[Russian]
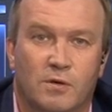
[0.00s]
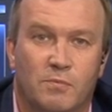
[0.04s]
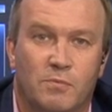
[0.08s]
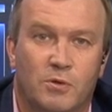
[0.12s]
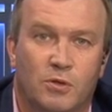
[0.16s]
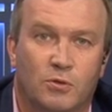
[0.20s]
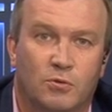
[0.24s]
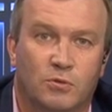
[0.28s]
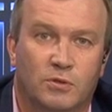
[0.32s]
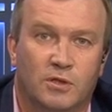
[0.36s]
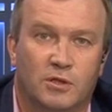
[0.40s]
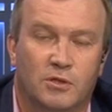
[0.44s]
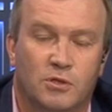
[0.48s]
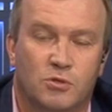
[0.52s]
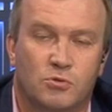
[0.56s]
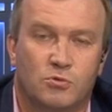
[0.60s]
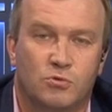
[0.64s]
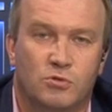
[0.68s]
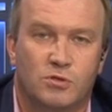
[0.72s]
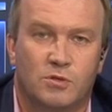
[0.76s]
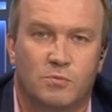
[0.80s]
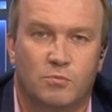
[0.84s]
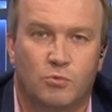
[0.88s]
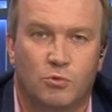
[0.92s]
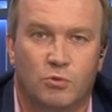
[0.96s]
минут эта
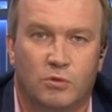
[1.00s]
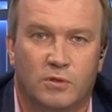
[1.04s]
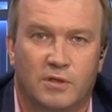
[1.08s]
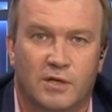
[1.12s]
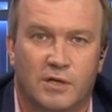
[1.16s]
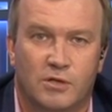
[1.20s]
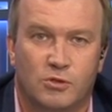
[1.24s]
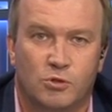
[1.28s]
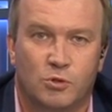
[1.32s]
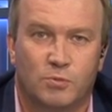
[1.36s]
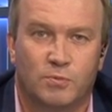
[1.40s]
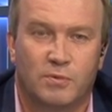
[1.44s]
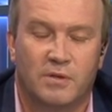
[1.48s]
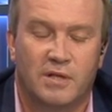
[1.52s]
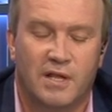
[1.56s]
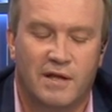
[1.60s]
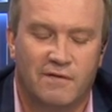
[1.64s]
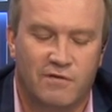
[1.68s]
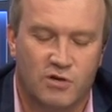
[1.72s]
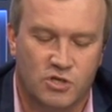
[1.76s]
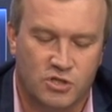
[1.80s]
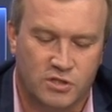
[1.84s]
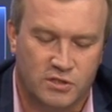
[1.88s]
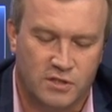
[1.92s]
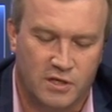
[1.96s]
студия будет доступна для
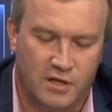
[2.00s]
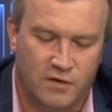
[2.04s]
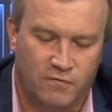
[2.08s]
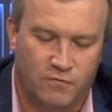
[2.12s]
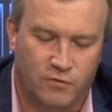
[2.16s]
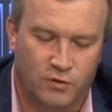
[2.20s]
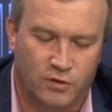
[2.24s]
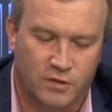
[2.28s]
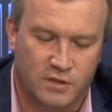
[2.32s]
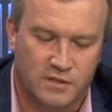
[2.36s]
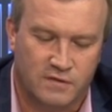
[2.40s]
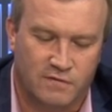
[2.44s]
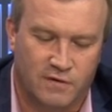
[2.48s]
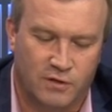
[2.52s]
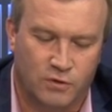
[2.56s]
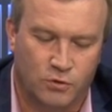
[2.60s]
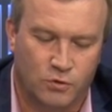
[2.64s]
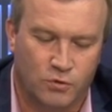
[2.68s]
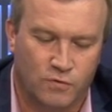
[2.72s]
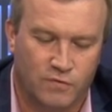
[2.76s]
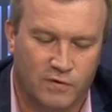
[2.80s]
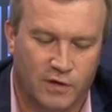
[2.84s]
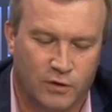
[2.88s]
ваших телефонных звонков,